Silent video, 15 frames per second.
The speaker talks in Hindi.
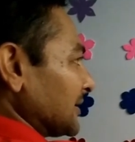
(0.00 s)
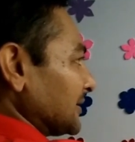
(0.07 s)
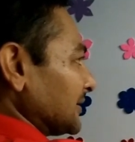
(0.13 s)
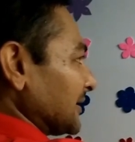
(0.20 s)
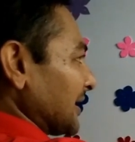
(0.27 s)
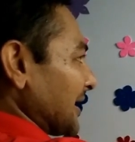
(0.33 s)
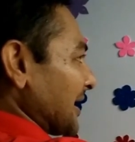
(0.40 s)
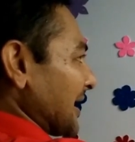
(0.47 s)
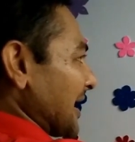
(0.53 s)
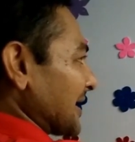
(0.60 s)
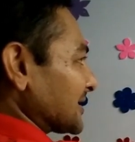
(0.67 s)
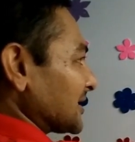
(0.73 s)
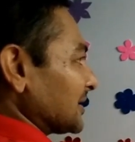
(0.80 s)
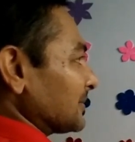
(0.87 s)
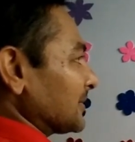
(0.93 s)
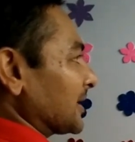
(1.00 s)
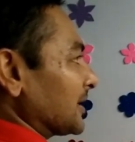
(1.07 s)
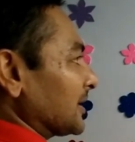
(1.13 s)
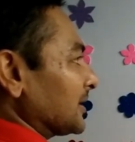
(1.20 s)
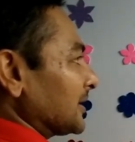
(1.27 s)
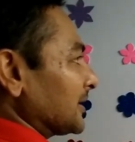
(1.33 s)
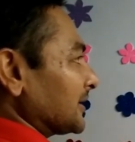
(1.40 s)
ये ऐसे नहीं
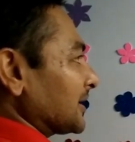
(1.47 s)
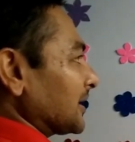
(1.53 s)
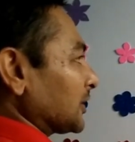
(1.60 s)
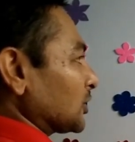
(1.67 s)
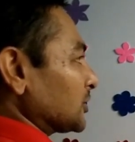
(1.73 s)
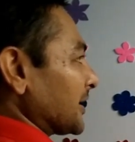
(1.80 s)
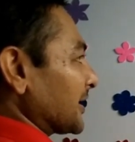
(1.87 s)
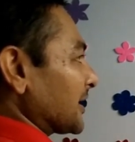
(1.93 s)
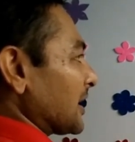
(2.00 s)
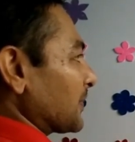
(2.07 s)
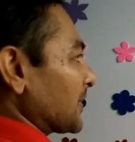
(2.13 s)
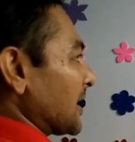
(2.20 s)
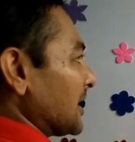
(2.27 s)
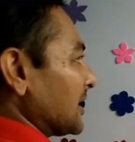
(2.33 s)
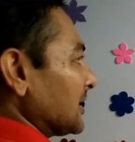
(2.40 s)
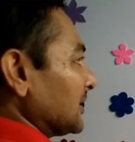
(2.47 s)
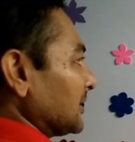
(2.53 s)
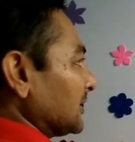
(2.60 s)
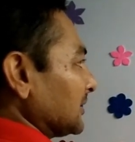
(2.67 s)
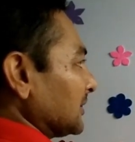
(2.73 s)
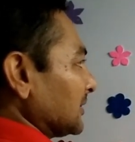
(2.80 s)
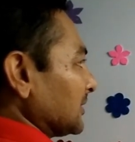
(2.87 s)
बनाना ये गलत हो जाएगा आपका
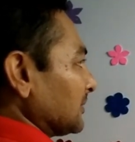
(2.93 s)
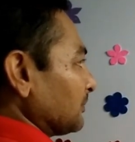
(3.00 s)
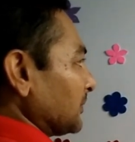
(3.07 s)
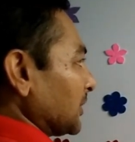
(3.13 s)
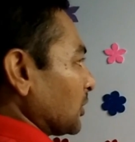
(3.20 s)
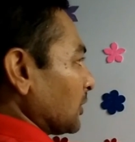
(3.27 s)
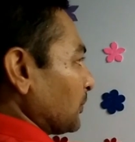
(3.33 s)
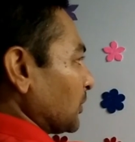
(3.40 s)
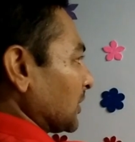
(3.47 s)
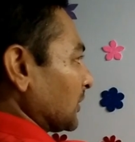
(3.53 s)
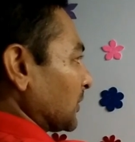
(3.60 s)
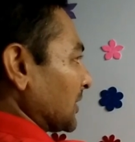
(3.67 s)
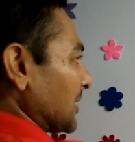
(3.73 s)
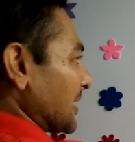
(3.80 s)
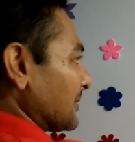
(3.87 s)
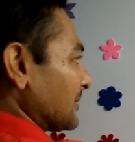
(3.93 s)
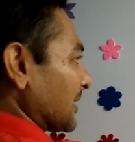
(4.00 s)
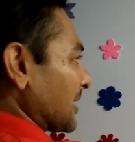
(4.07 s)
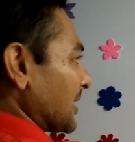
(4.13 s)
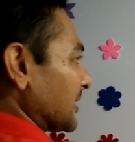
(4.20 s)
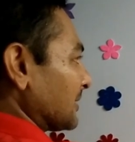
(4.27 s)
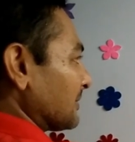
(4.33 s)
बिल्कुल पूरी पूरी लाइन में
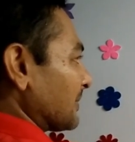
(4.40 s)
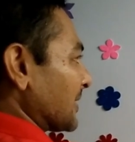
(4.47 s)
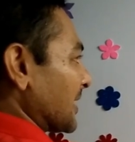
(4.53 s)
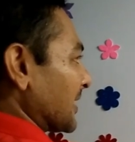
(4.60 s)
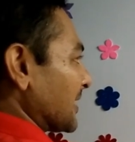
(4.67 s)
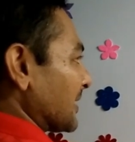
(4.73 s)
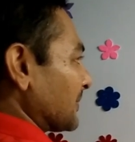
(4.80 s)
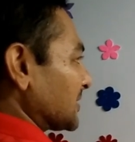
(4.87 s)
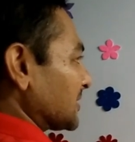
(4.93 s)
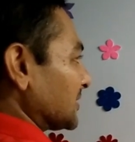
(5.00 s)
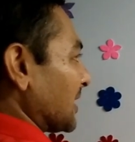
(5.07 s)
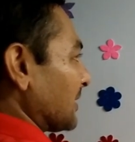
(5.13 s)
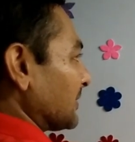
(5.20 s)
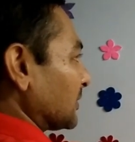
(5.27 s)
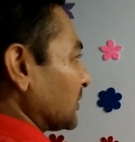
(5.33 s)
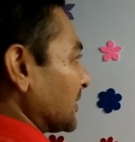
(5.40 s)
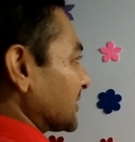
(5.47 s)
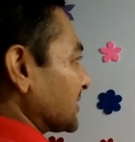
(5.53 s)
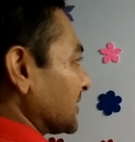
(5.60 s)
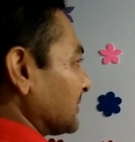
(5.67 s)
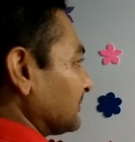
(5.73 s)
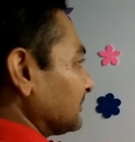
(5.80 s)
खाने में बनाना है अपने सीधा बिल्कुल
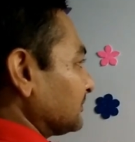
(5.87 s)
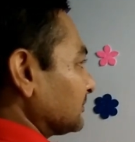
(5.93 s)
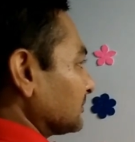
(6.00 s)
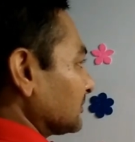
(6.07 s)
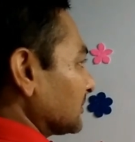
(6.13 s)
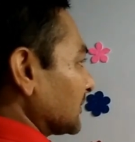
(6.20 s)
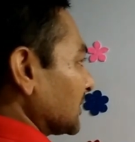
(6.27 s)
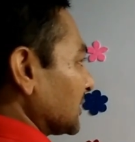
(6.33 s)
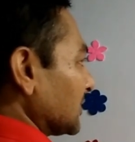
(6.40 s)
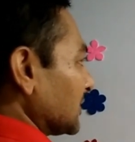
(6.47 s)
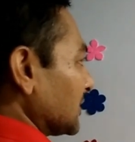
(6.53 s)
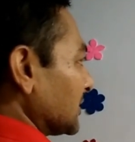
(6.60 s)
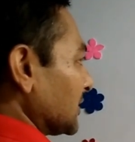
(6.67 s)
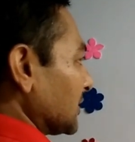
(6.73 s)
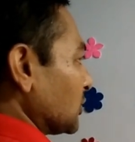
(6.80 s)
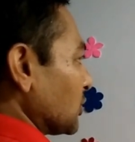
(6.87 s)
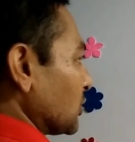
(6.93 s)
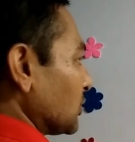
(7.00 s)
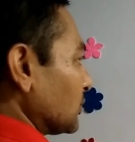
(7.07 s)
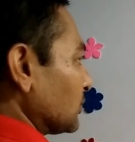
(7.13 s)
ऐसे ये दो